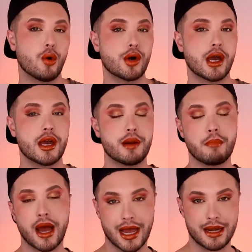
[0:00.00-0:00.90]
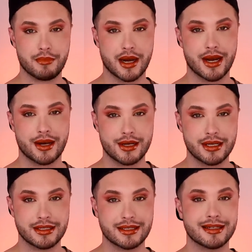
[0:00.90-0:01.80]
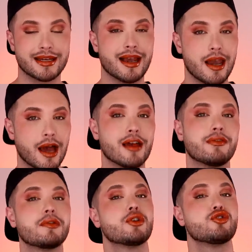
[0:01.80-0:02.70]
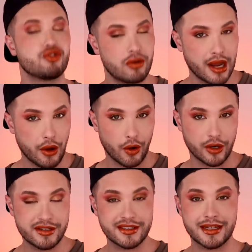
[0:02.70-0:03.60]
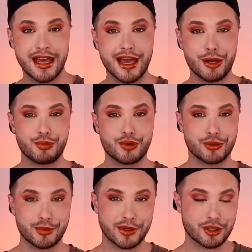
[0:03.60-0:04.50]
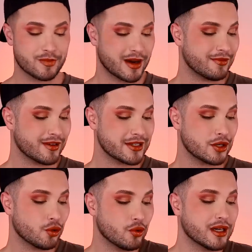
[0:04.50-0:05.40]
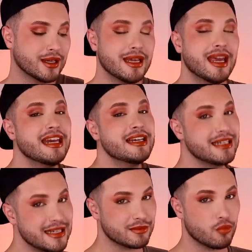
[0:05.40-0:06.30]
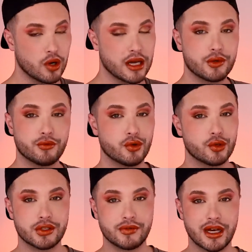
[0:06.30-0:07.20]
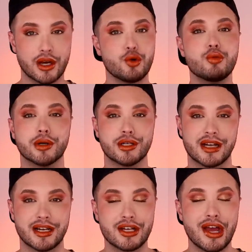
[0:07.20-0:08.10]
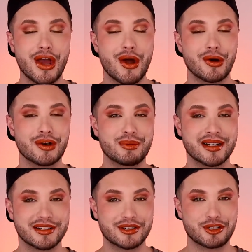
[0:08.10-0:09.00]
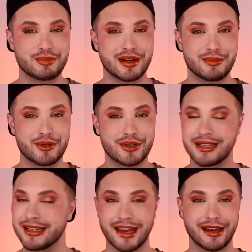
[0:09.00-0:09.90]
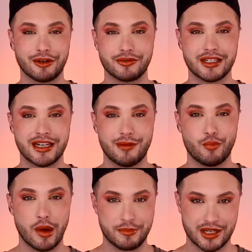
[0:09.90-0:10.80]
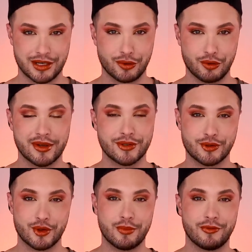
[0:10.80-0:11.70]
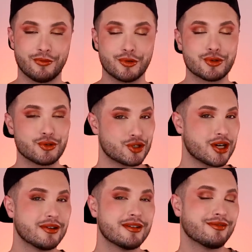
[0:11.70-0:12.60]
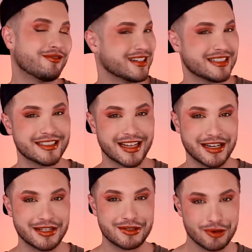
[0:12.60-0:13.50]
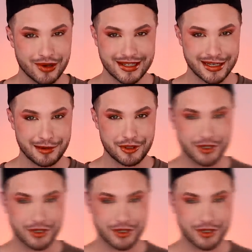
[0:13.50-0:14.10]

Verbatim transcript: oder in einem meiner nächsten Live- Try-Ons. Ich bin super gespannt, was die Drogerie in diesem Monat für uns wieder übrig hat. Und ich bin ganz gespannt, mit euch direkt auf die DM-Website darüber zu hüpfen und zu schauen, was es alles Neues gibt.